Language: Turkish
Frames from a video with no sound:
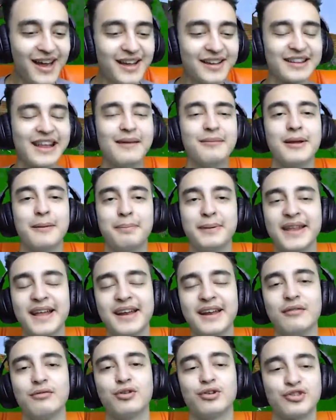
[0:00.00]
Tam da bir
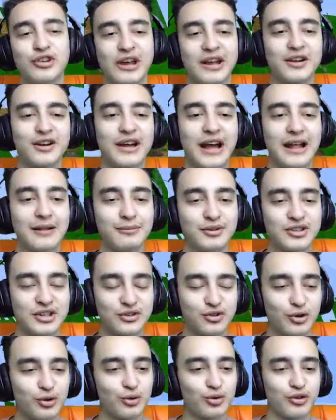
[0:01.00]
tane vuruş hakkı kalmış ya.
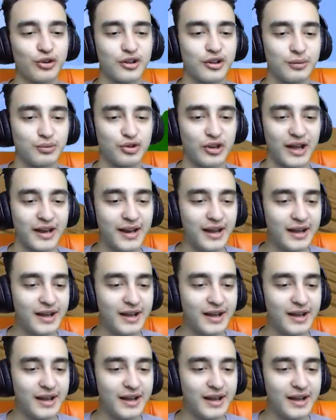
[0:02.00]
Çok üzüldüm şu an.